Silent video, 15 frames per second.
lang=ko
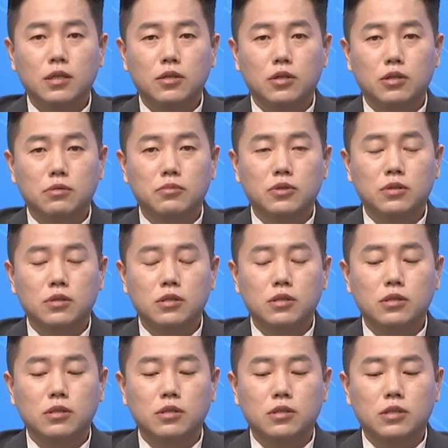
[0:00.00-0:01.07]

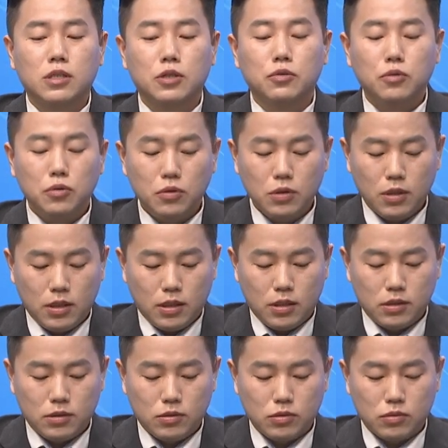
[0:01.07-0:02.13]
여러분들 그리고
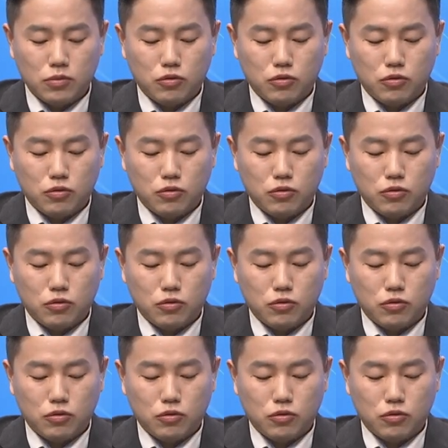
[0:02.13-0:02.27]
한